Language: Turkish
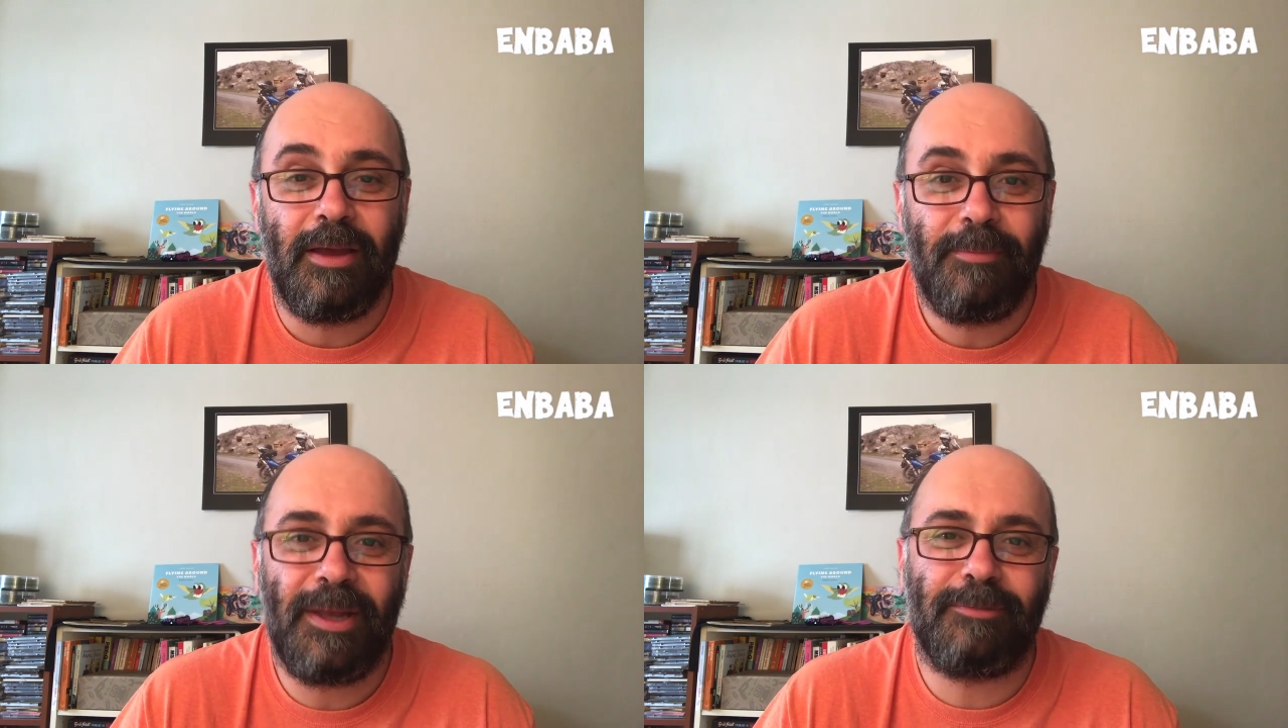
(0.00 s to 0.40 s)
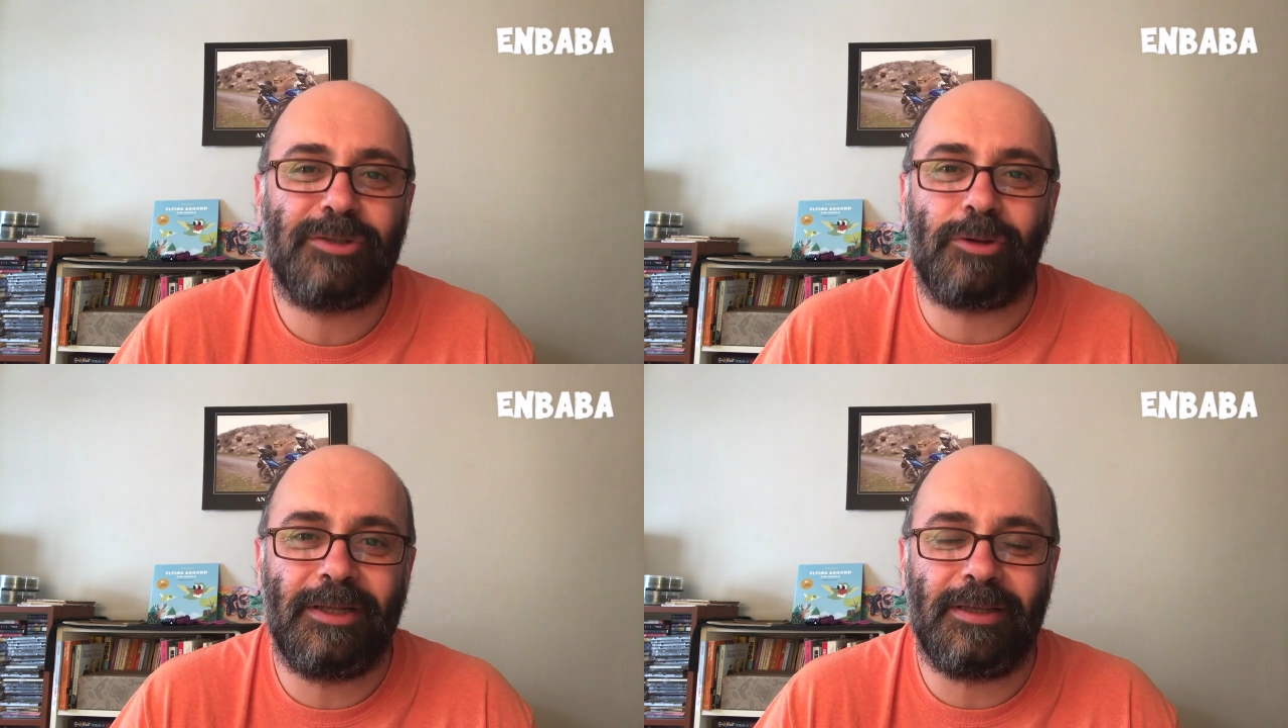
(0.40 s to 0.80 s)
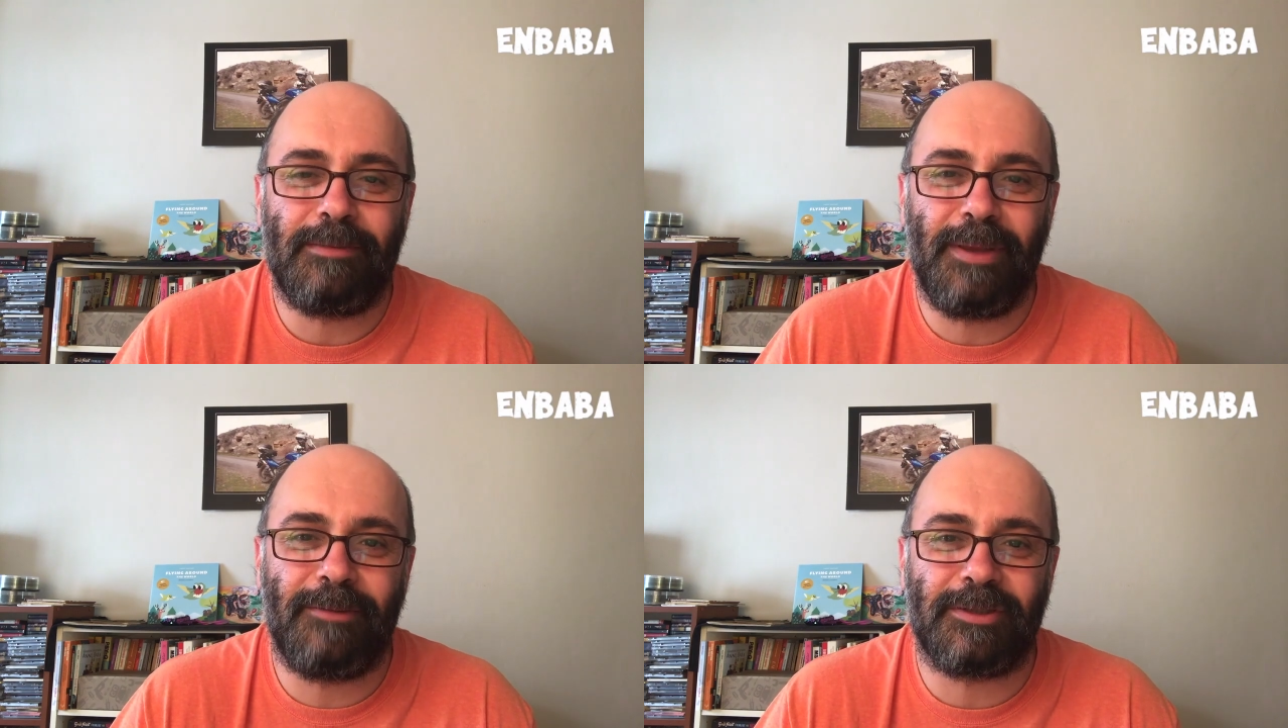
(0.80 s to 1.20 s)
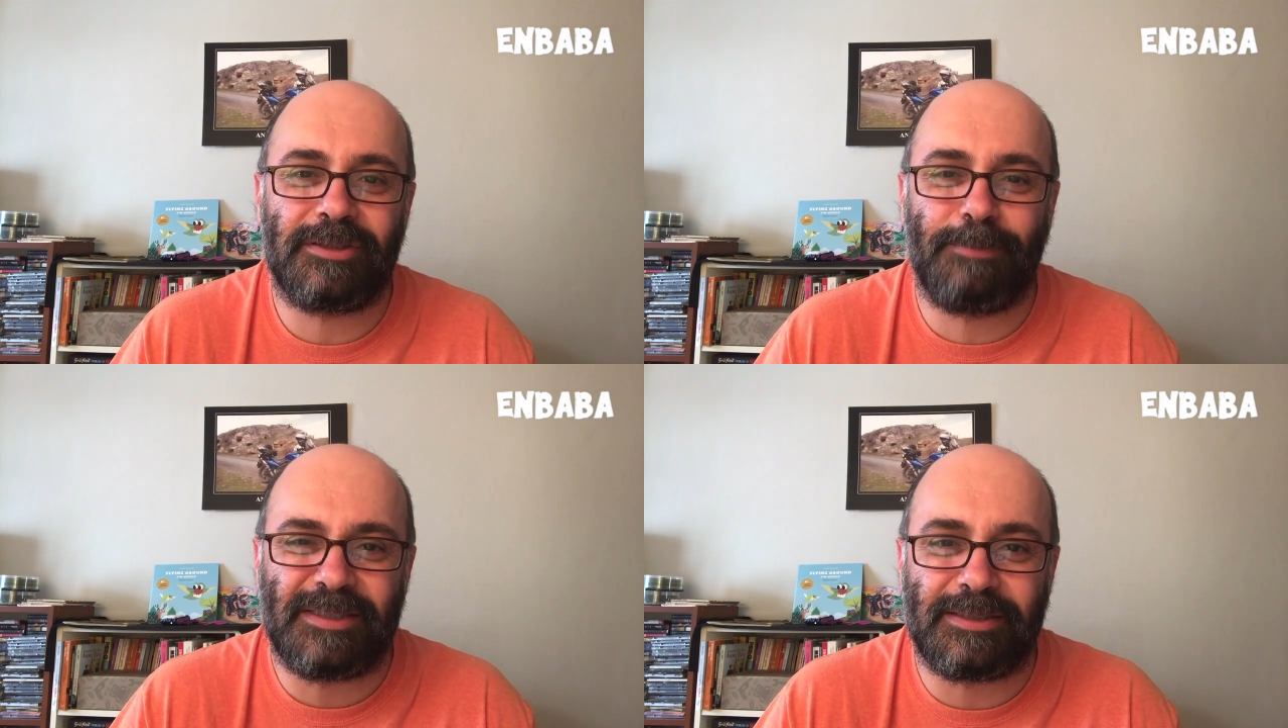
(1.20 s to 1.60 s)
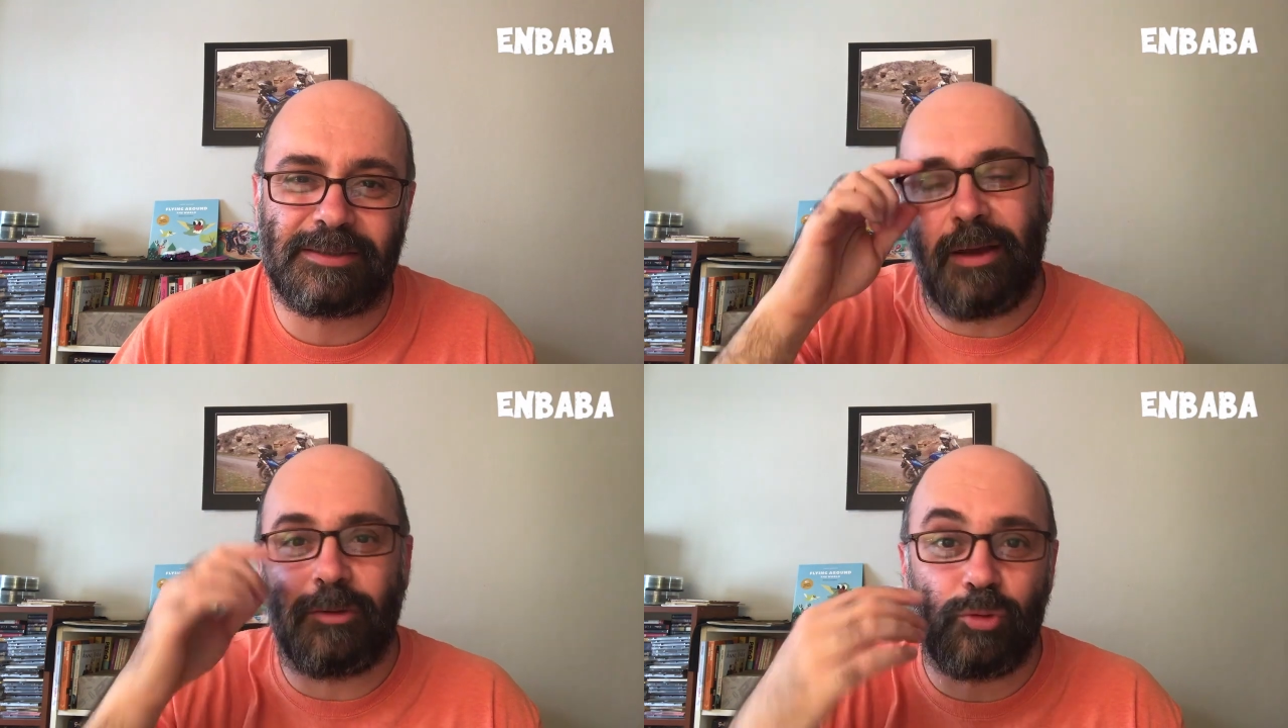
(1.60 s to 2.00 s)
Benimkisi öyle değil. Benimkisi
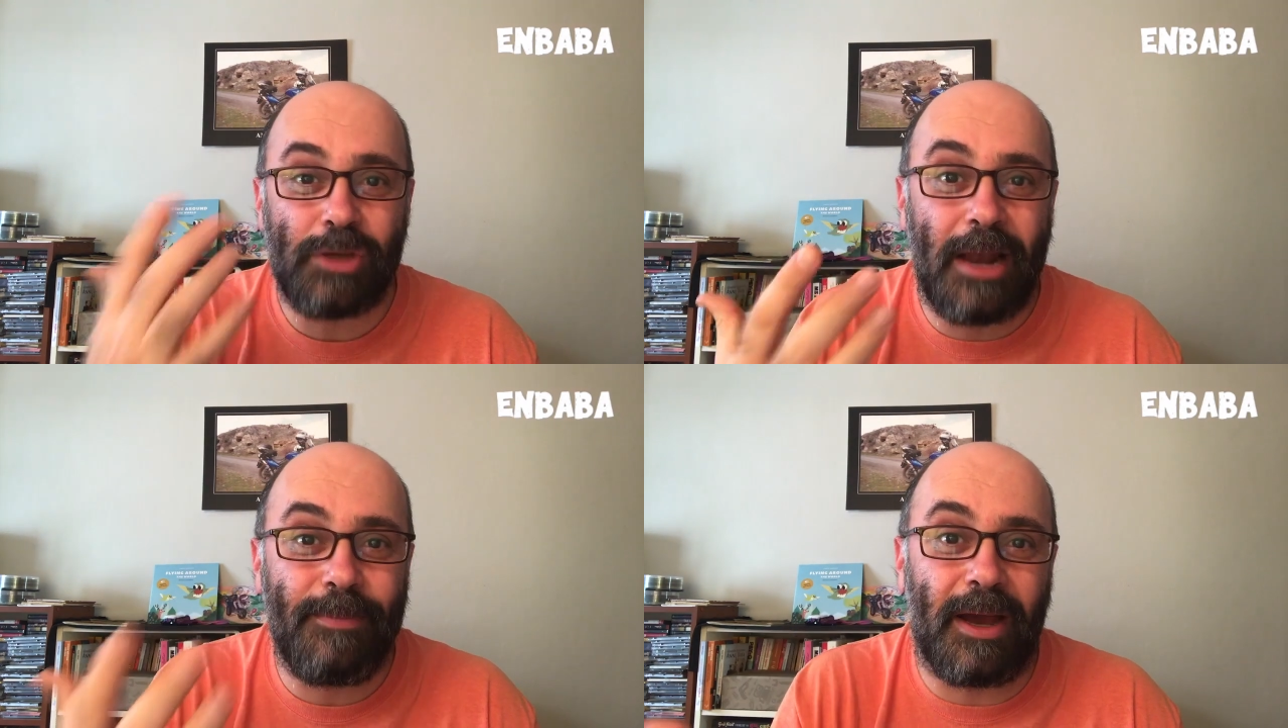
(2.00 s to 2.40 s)
basit. Güzel